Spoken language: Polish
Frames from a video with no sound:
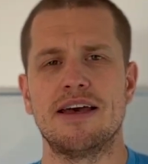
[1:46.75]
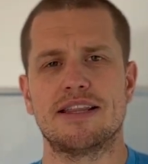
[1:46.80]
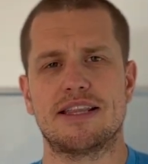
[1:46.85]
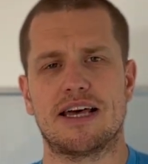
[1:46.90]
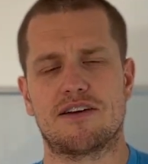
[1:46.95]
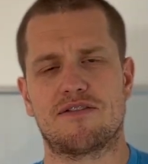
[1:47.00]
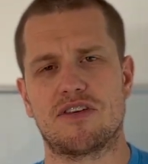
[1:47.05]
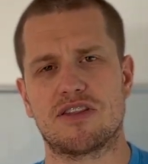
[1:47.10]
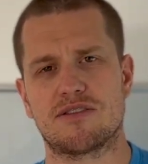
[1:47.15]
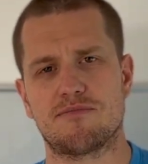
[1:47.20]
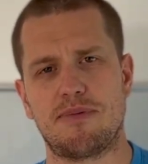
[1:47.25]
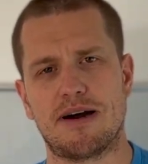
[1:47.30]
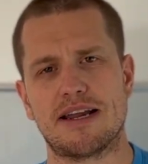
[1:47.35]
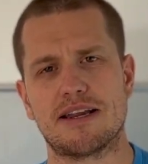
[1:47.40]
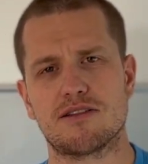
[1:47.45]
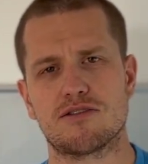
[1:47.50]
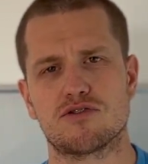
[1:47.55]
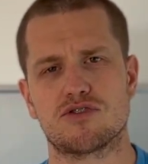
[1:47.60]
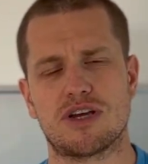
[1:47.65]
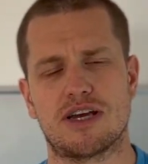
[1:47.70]
Tak więc
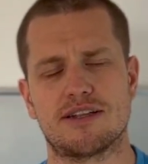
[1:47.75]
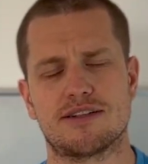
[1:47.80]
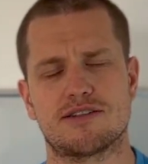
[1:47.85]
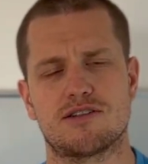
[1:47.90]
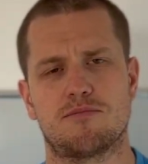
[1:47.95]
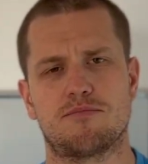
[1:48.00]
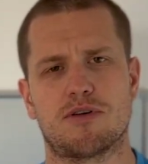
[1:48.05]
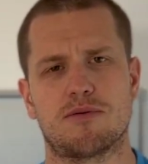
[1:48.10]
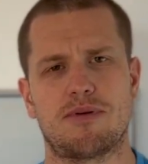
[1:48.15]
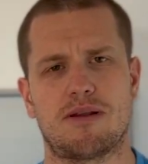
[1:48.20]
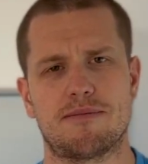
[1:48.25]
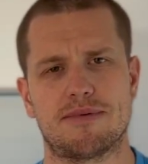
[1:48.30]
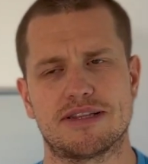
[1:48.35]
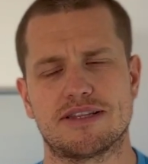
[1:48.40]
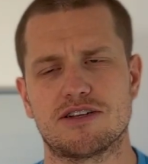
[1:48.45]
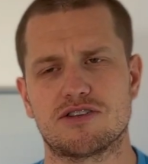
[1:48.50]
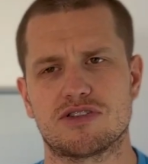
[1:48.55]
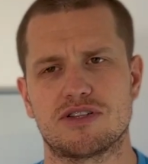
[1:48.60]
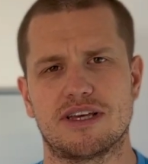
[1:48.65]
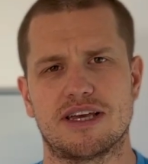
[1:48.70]
bardzo często
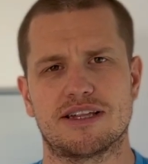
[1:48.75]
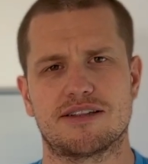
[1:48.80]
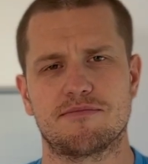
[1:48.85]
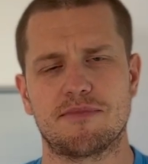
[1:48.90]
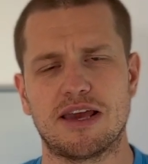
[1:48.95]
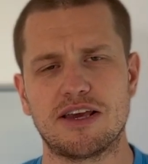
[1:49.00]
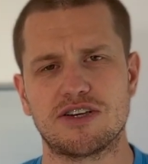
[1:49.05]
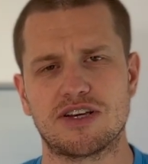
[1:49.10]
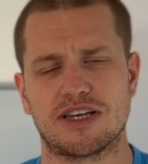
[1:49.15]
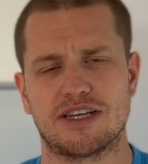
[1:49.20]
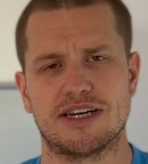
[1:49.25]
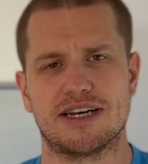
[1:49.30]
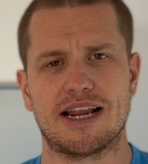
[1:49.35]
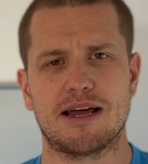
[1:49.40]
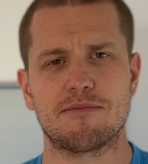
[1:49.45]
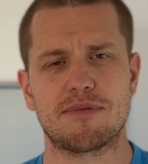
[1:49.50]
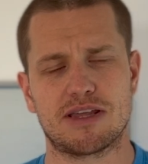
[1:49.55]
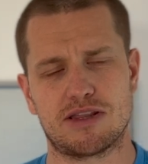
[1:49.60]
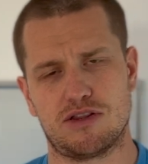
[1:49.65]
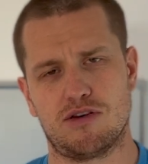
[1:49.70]
problematyczny jest mięsień
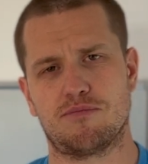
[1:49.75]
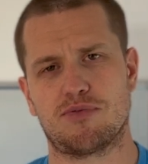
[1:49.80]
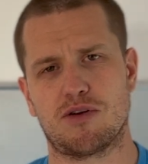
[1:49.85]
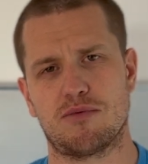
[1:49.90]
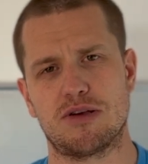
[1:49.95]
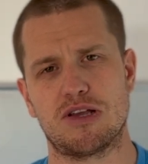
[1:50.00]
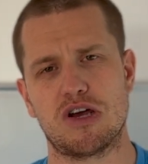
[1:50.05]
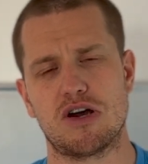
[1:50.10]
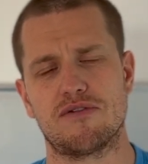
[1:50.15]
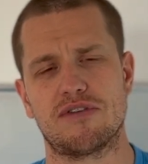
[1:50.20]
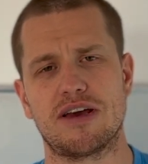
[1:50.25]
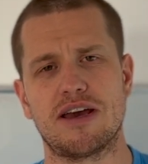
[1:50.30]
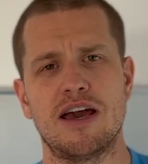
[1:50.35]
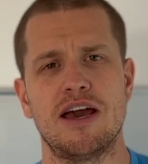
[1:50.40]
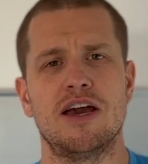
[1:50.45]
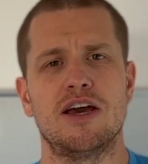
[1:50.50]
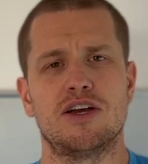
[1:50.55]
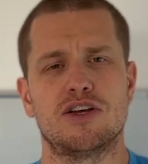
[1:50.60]
ramienno-promieniowy.